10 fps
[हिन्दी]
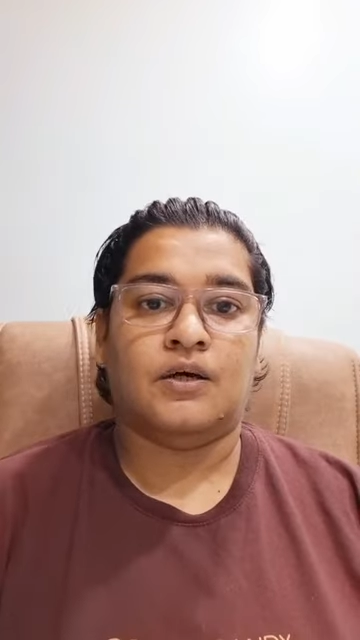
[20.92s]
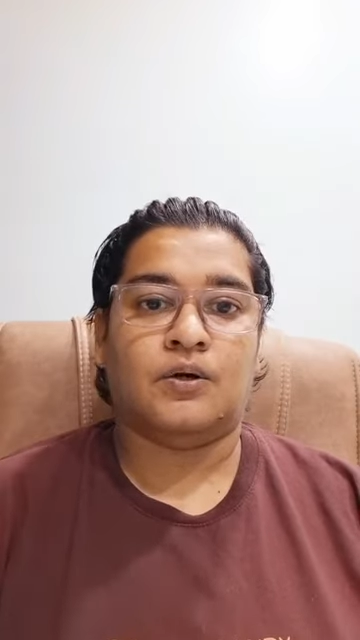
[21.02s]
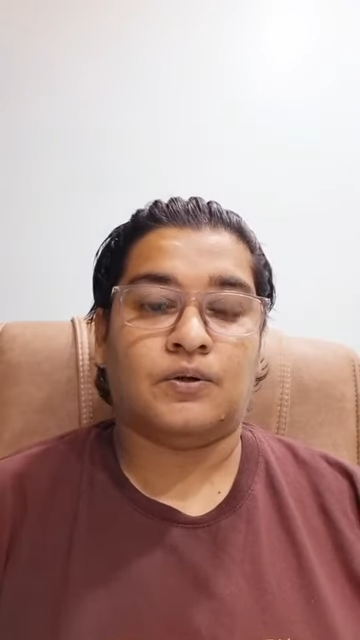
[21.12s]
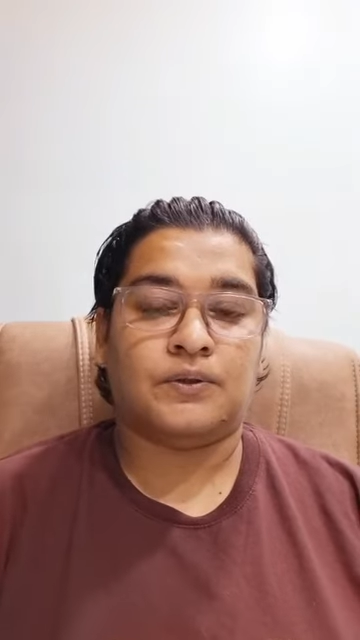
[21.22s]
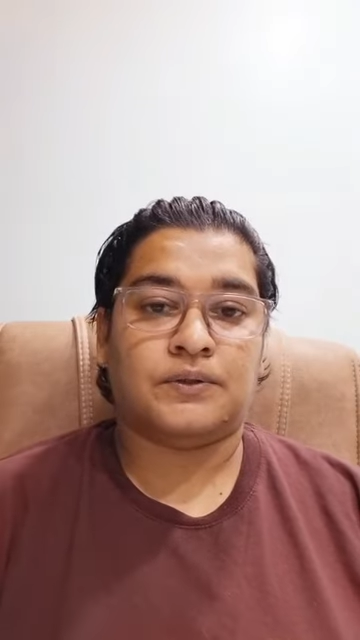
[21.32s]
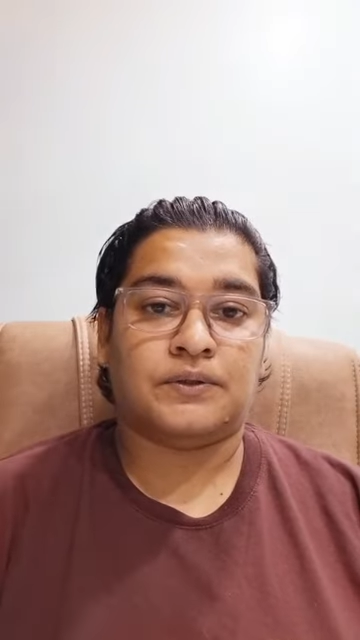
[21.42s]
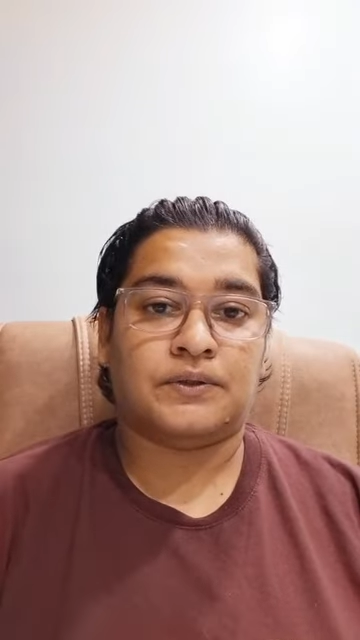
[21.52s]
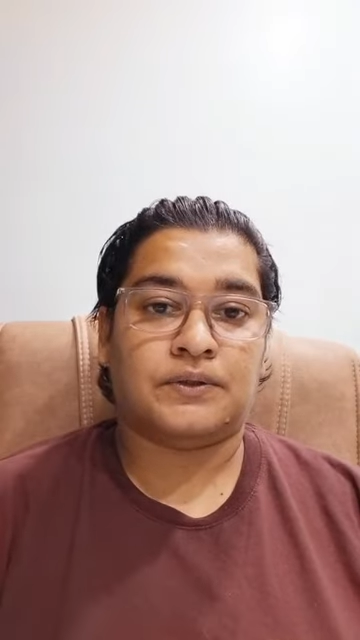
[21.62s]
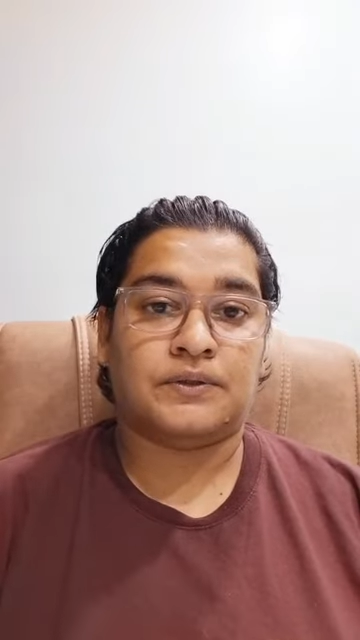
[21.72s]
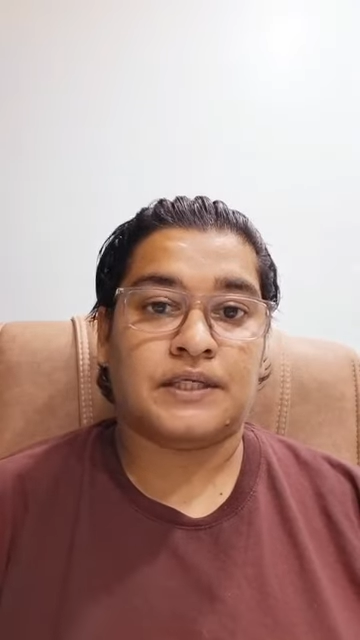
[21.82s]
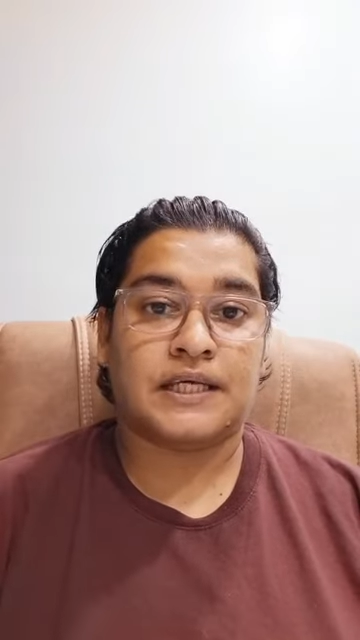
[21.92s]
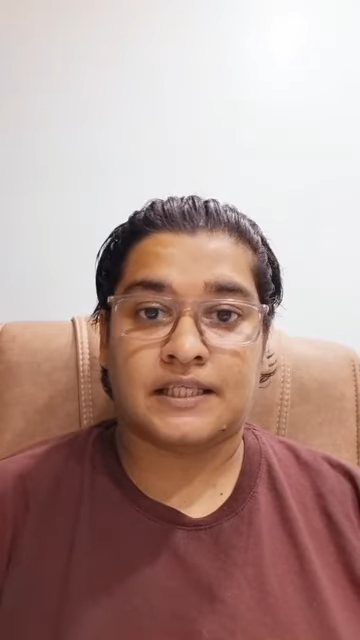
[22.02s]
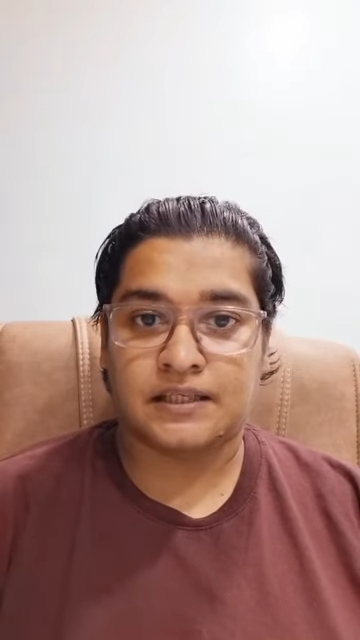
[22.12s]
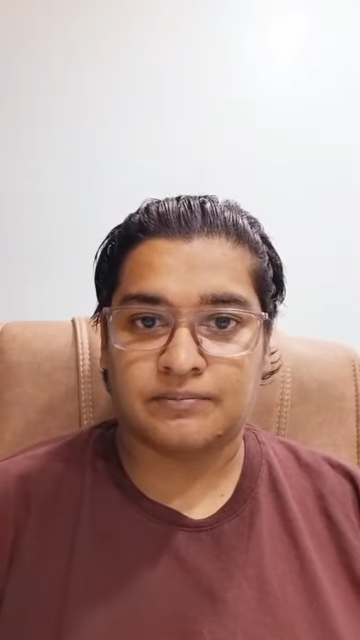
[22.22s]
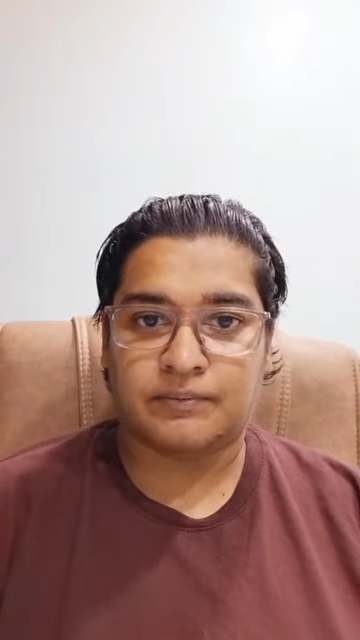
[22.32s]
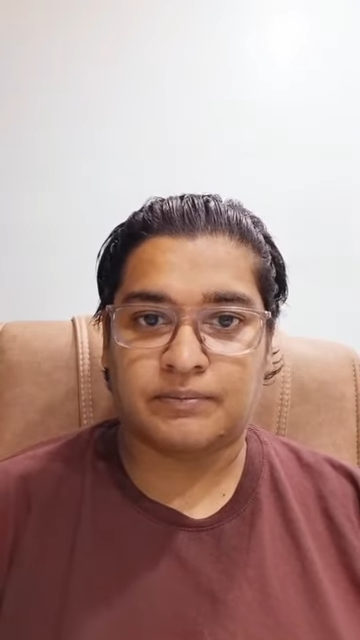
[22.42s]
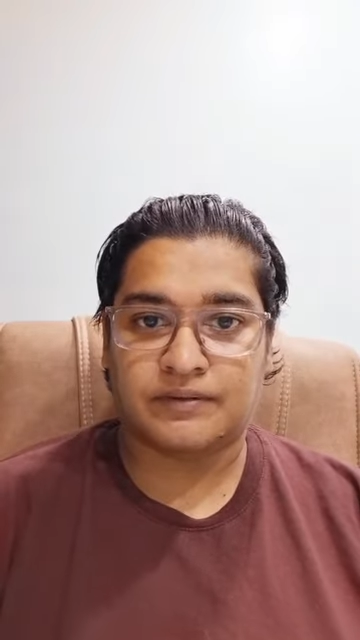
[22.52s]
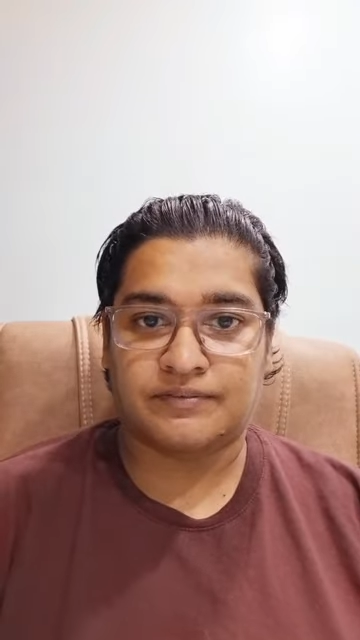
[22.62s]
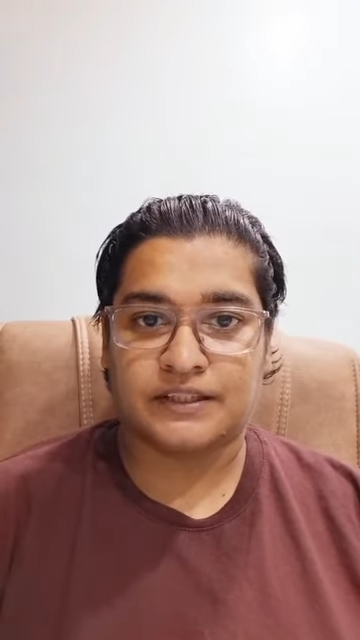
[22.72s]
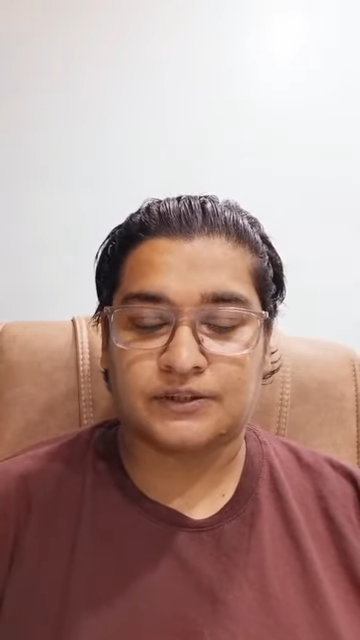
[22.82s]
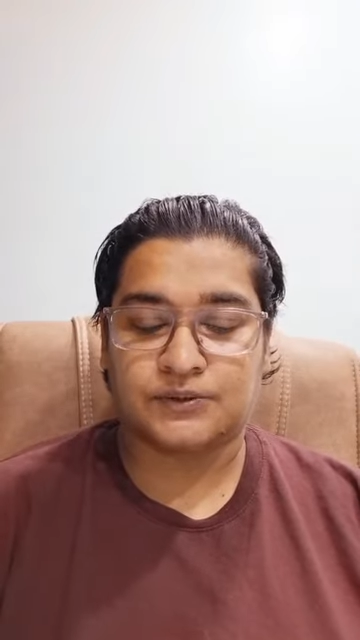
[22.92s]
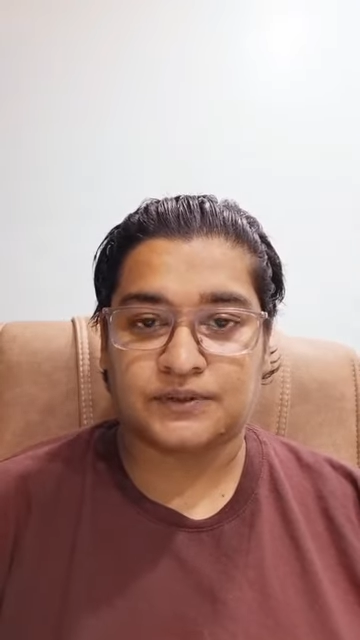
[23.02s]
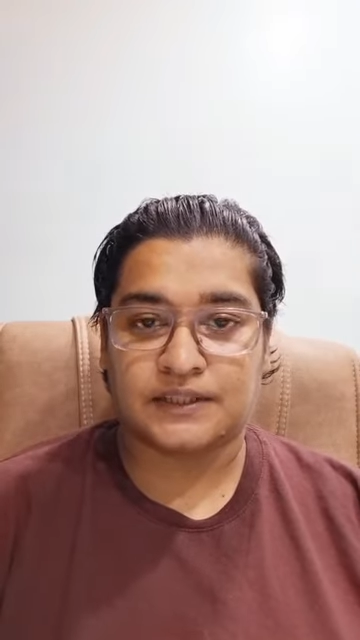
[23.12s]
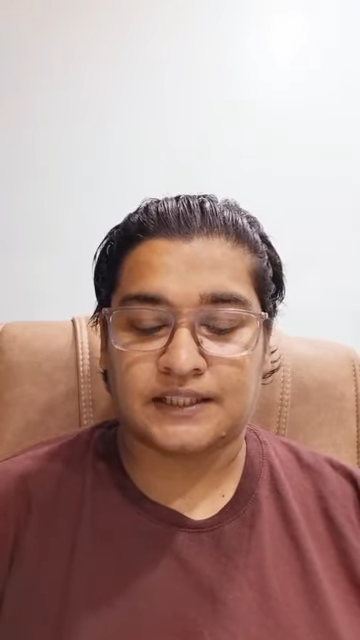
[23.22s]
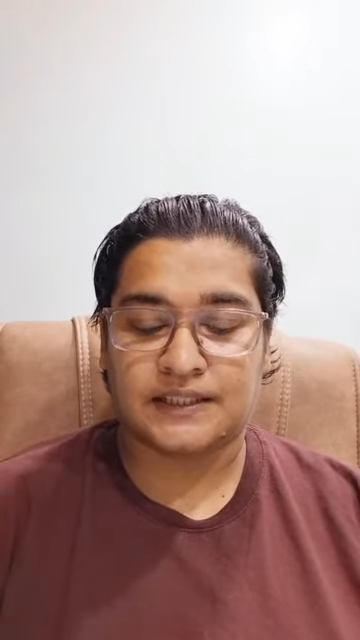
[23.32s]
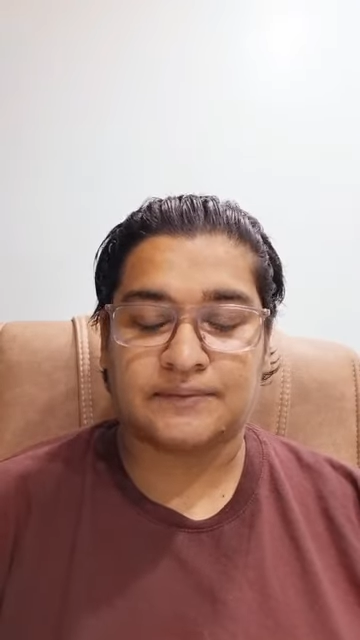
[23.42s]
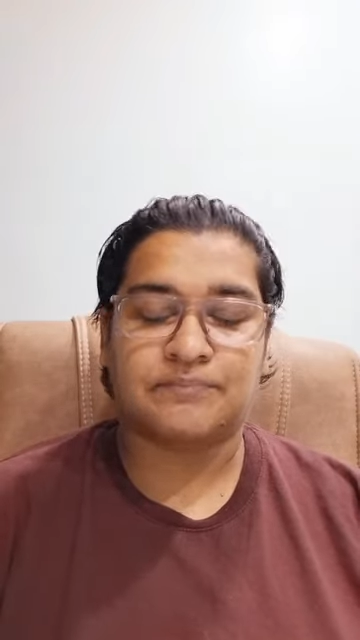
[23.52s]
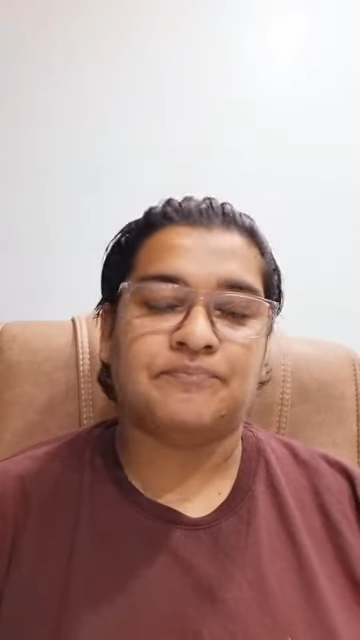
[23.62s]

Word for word: और एक ही बबल फेज होता है